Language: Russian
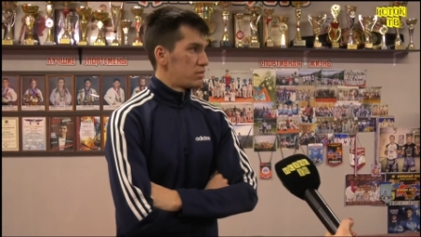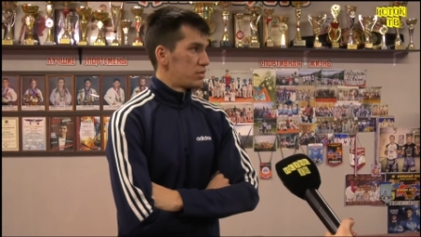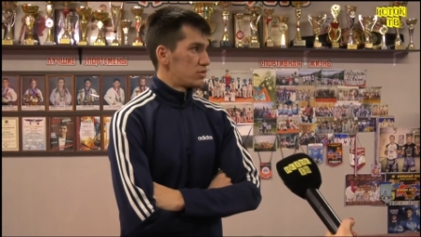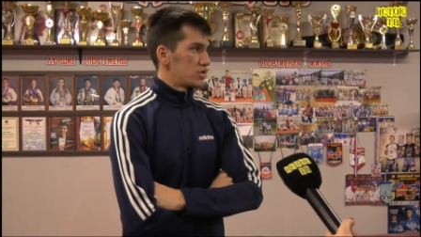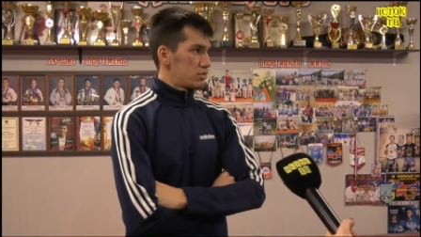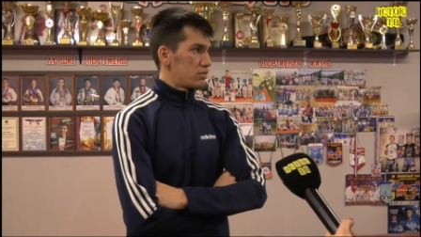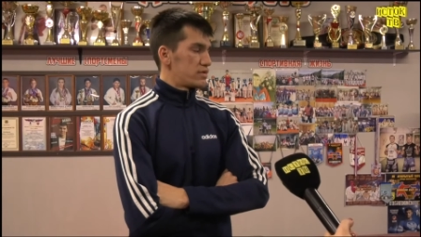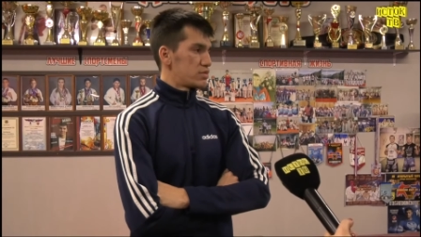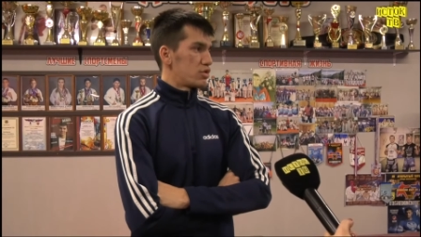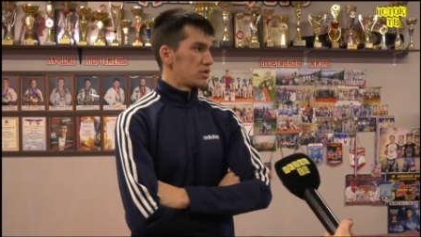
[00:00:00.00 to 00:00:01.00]
получено ну, в
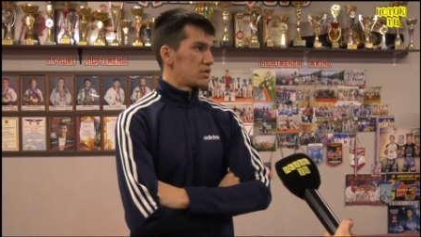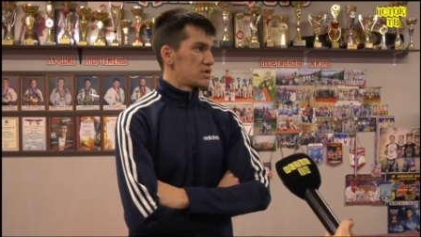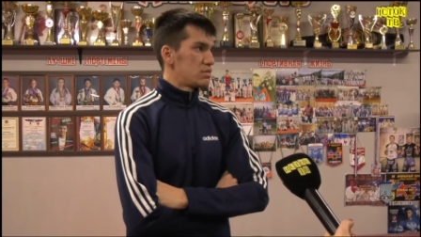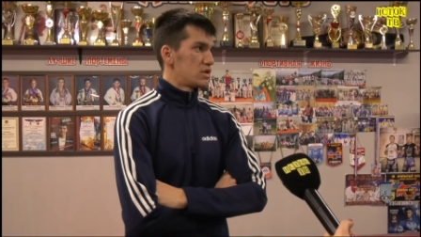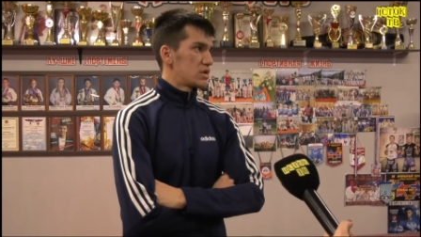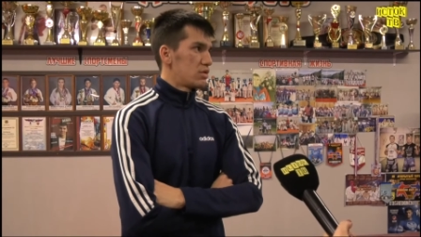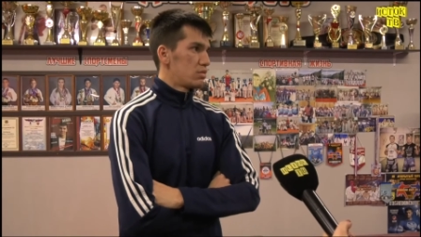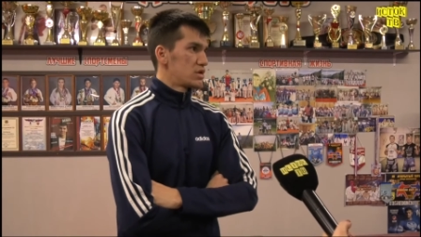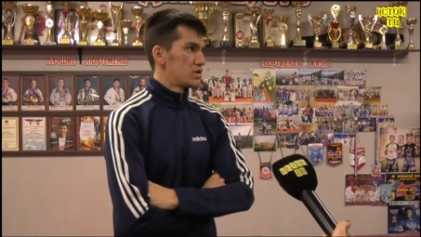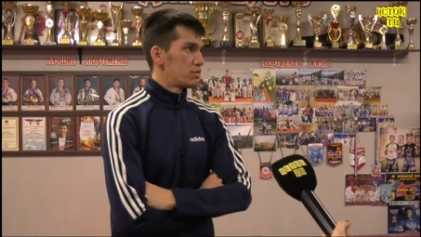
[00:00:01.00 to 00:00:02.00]
сборной Новосибирской
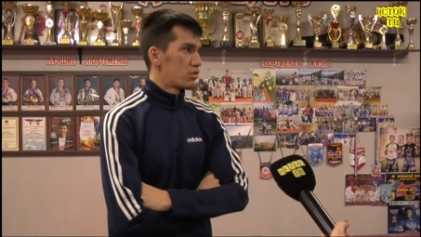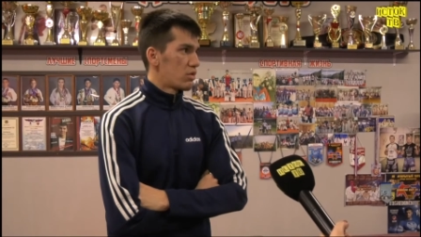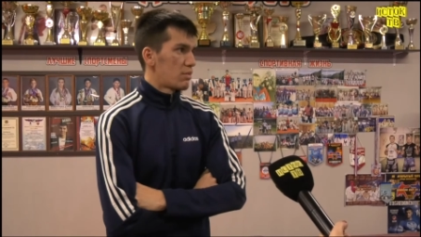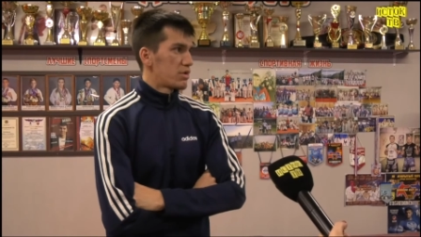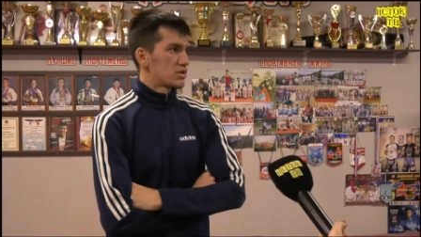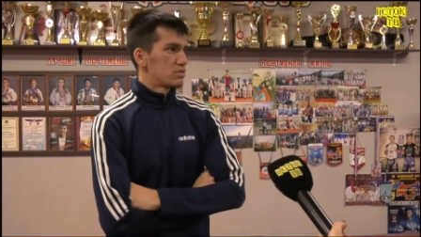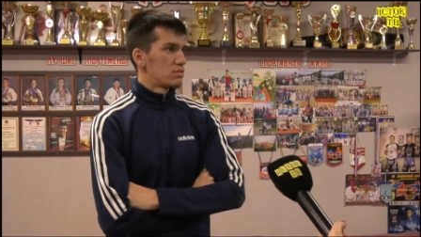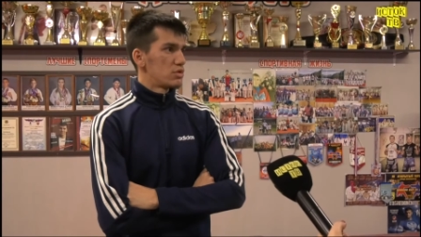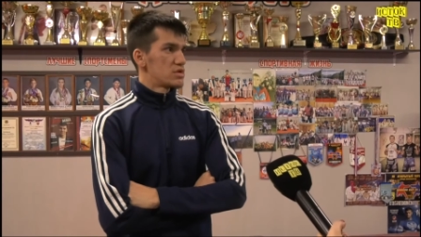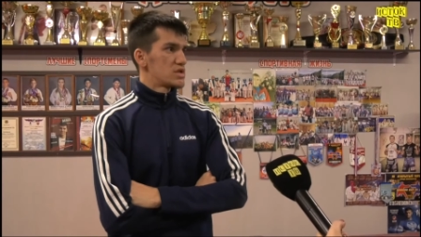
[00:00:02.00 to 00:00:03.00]
области по рукопашному
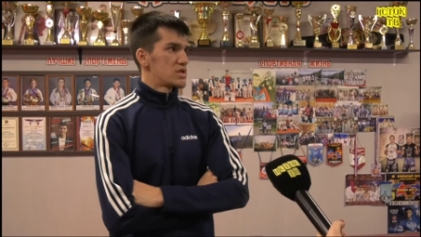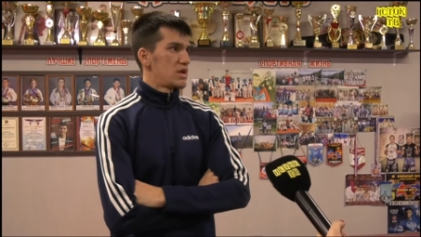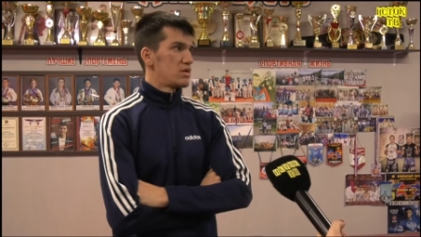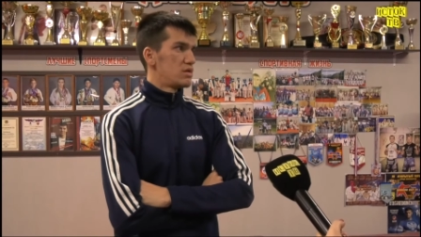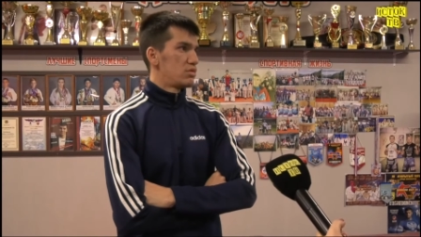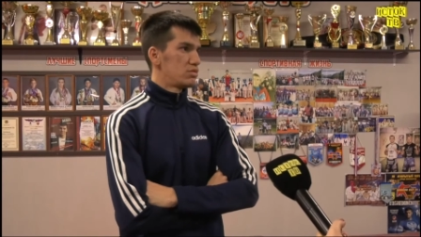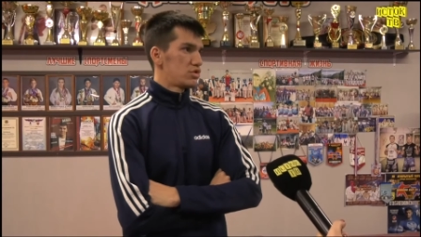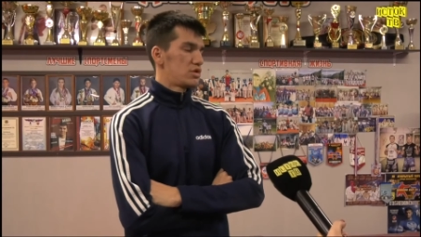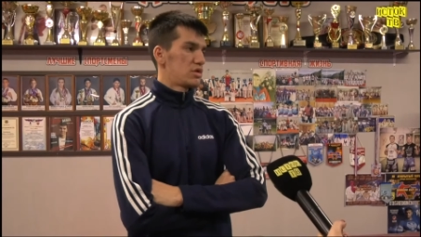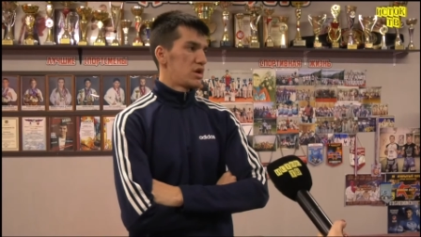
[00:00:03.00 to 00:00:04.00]
бою состоит не
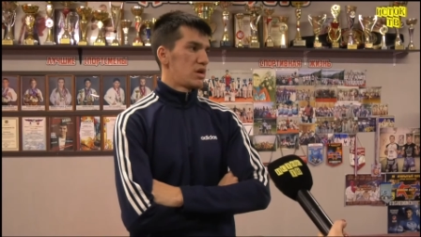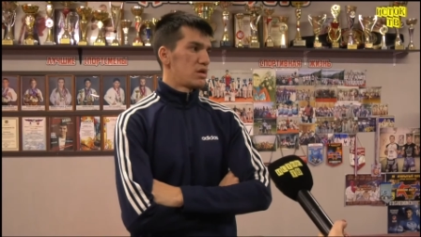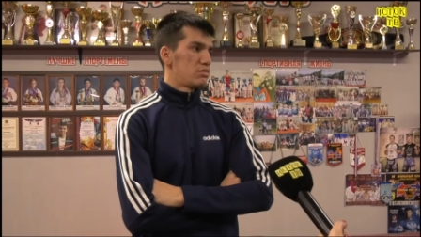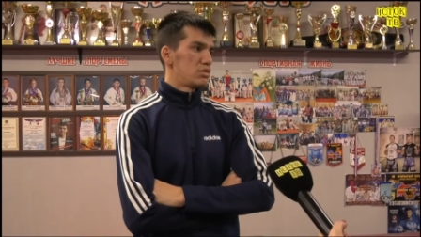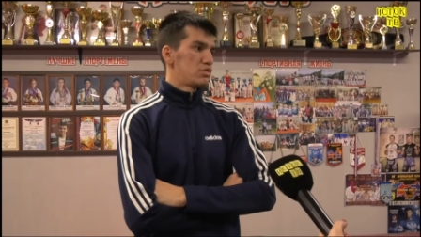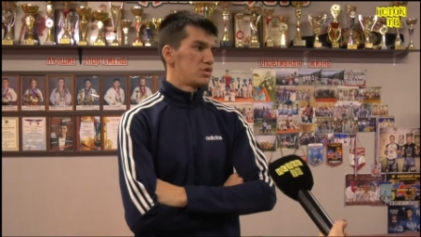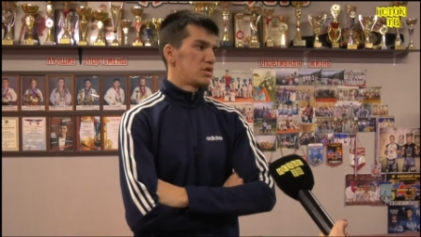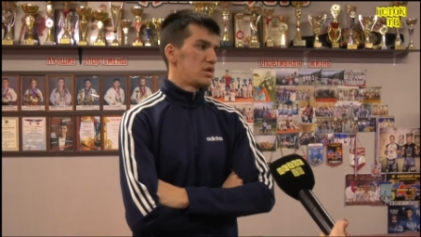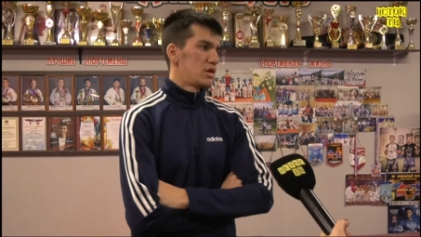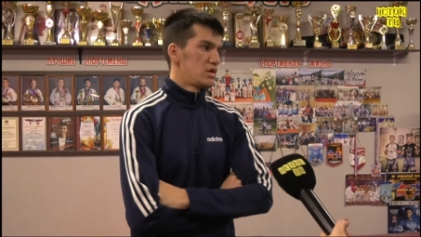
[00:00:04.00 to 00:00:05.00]
неминущих Дарья, не
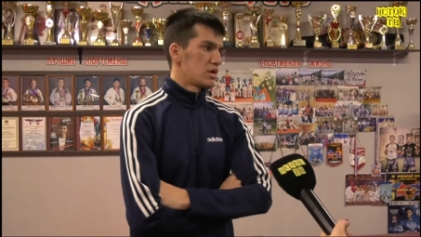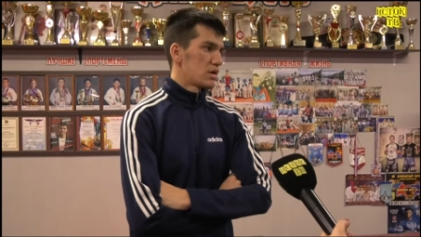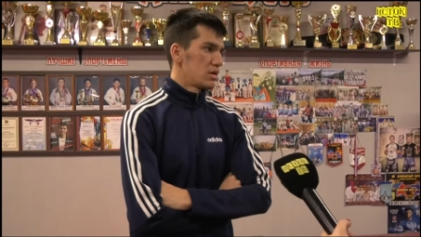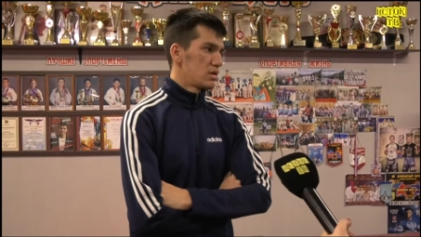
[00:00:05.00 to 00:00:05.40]
неминущих Никита,